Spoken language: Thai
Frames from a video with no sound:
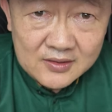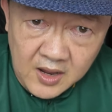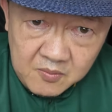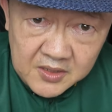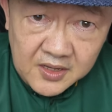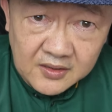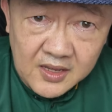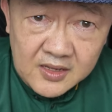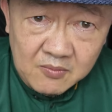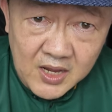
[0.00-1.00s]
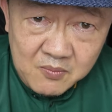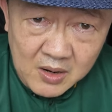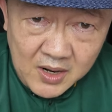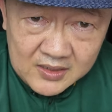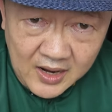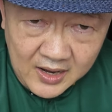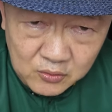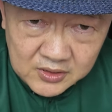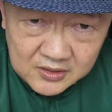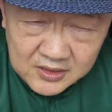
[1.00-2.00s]
และมีสิ่งที่ทำให้พระมันดา
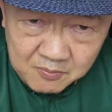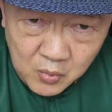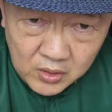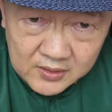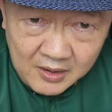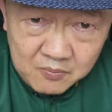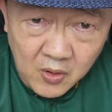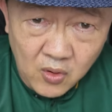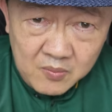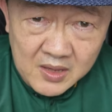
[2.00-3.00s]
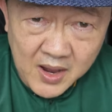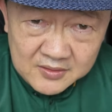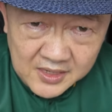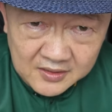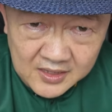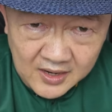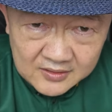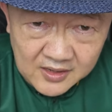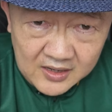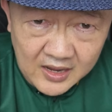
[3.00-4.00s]
รู้สึกเจ็บปวดหนัก เพราะว่ามีบางสิ่งที่ทา
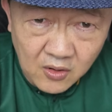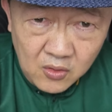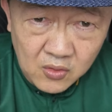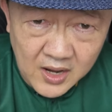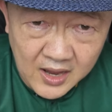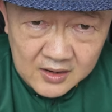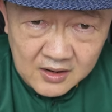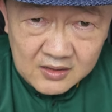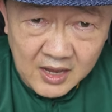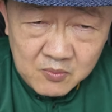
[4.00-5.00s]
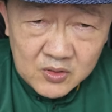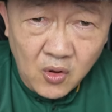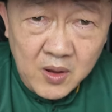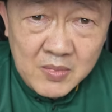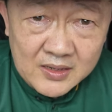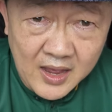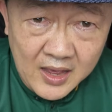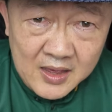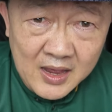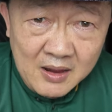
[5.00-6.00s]
ซานและออโรร่ากระทำต่อพระมันดา
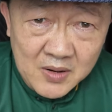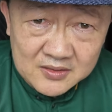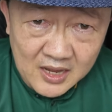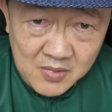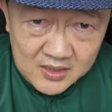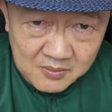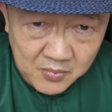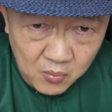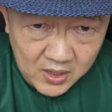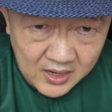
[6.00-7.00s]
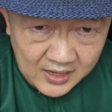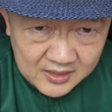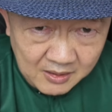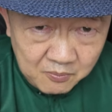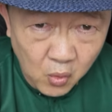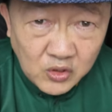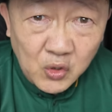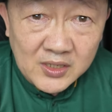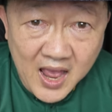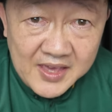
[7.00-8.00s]
ไม่สามารถจะเป่าประกาศกับวงช
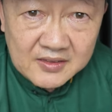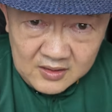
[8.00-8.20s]
นได้